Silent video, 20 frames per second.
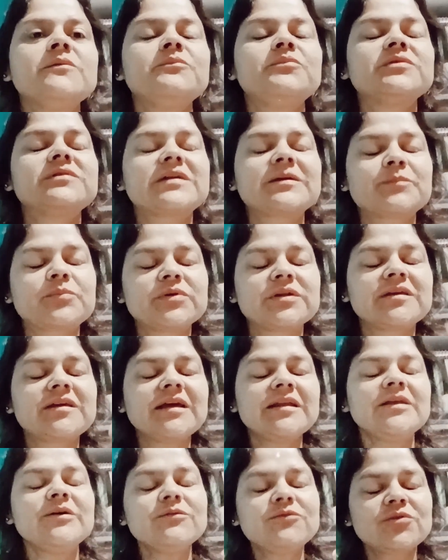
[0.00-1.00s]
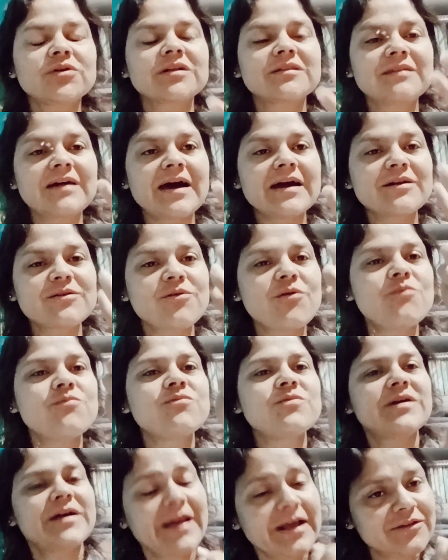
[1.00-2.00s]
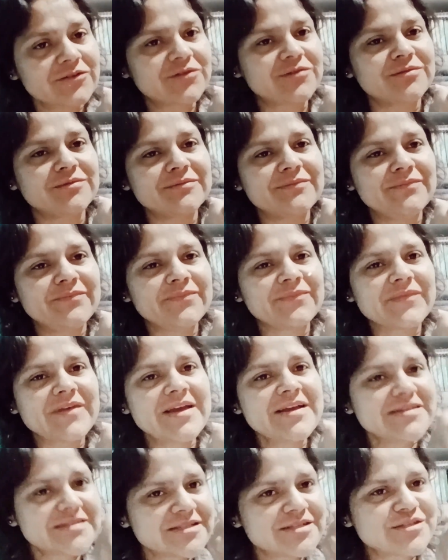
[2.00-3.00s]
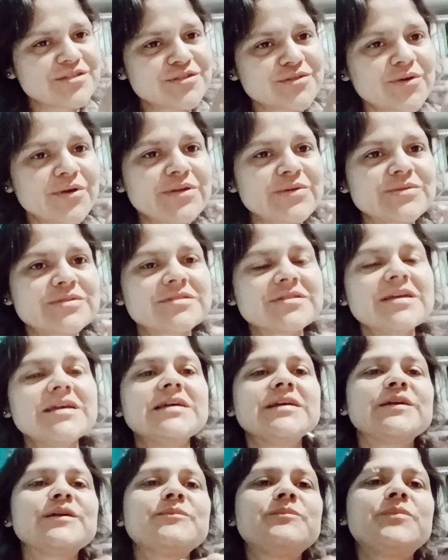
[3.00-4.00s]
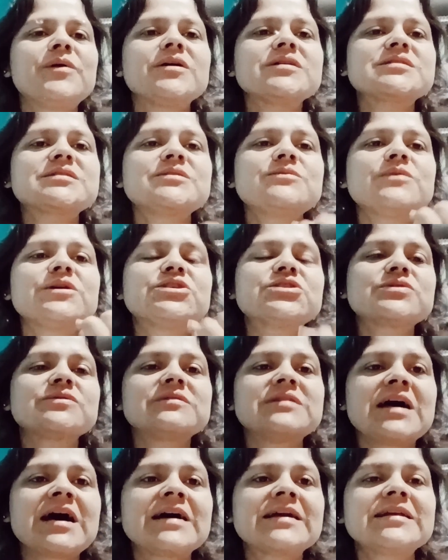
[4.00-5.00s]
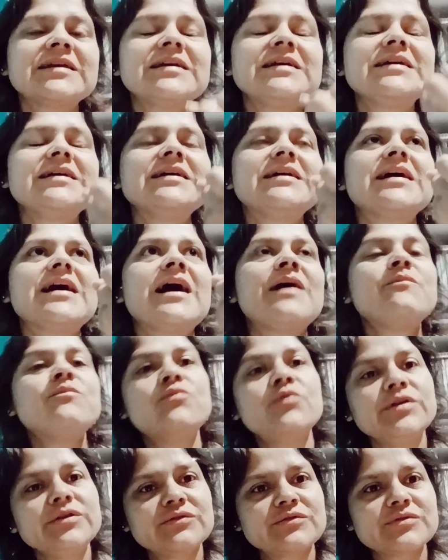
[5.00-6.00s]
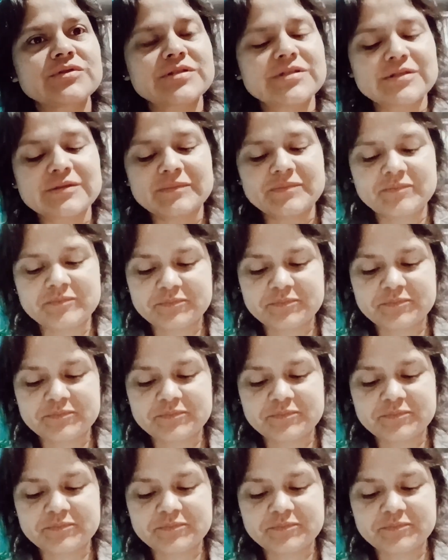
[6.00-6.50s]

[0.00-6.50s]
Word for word: Por, por que não tornar concreto esses sonhos que possam ajudar a muitos?